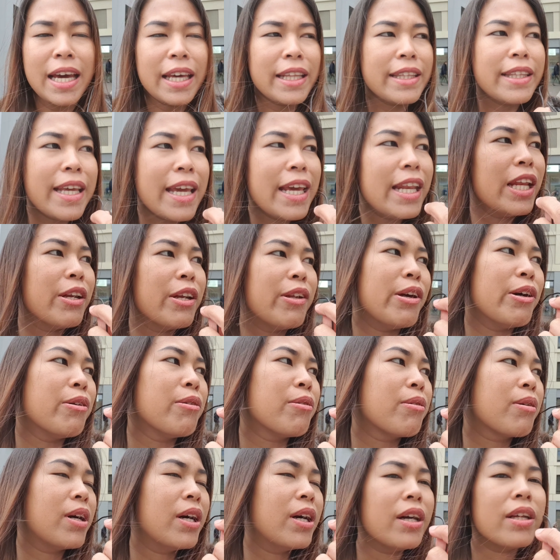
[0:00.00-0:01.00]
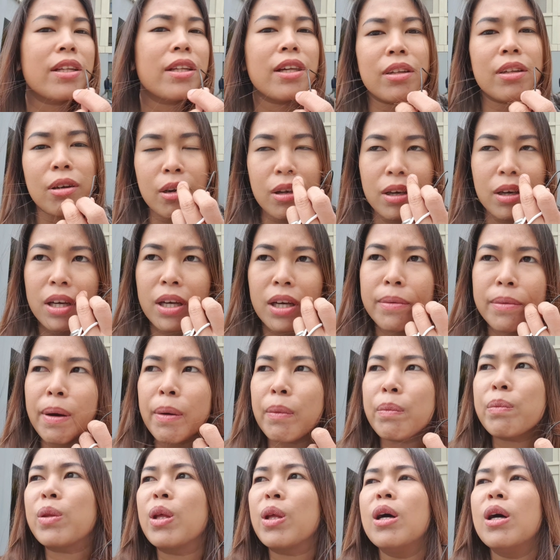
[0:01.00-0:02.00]
ดีเร็วๆขึ้นนะเนาะคือแบบ
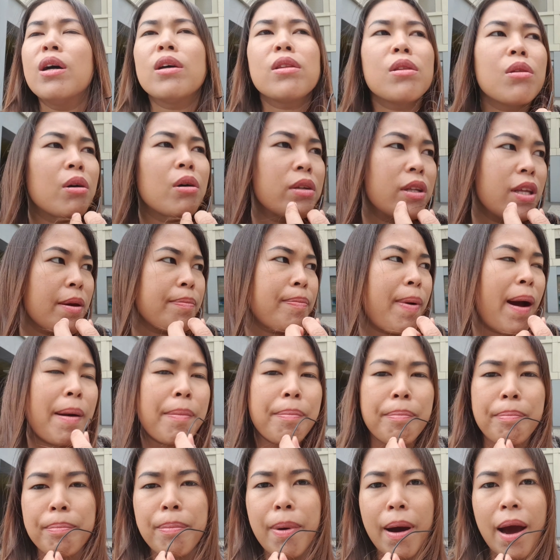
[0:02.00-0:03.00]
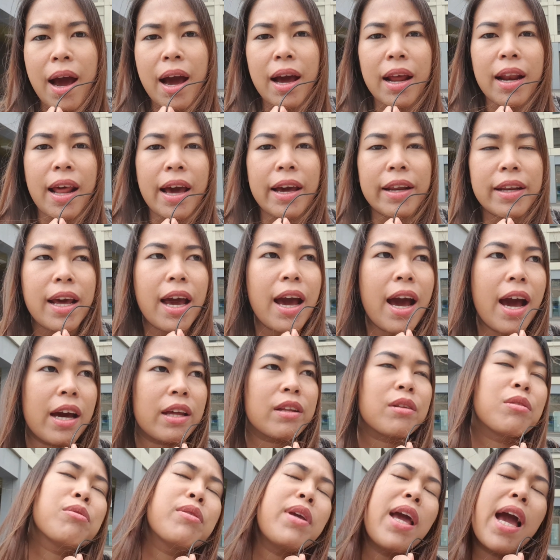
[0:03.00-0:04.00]
ตอนนี้ผับบาร์ร้านอาหาร
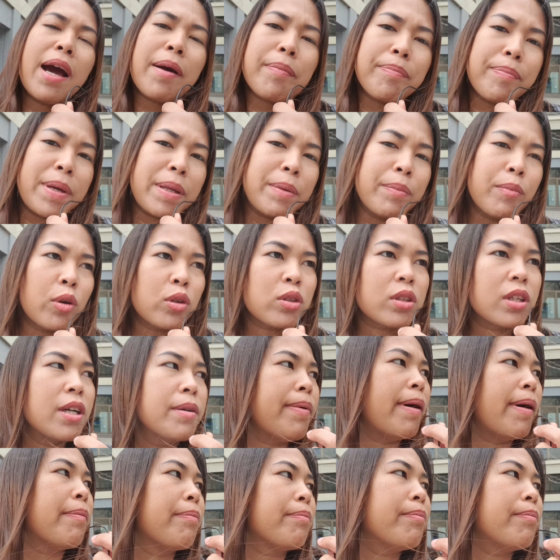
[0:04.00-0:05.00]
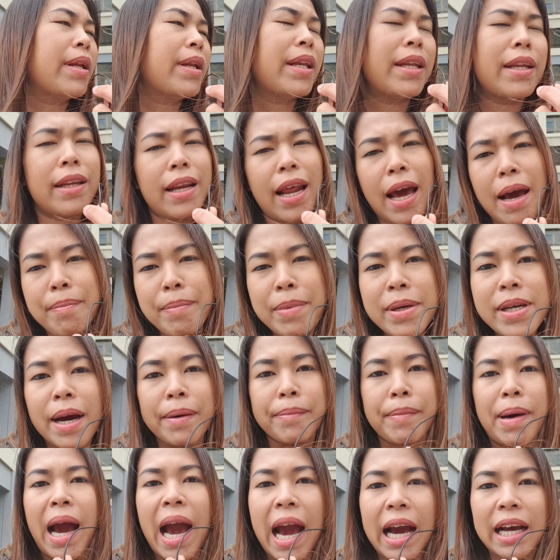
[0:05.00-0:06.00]
ทุกอย่างปิดหมดคือแบบมันน่าเบื่อ
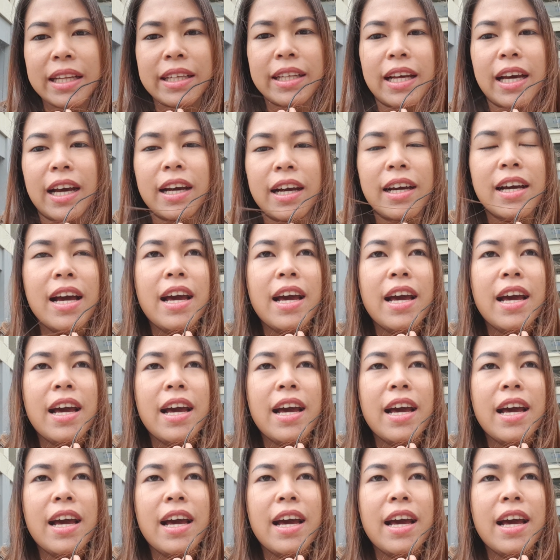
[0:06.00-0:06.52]
มากเลยนะคะ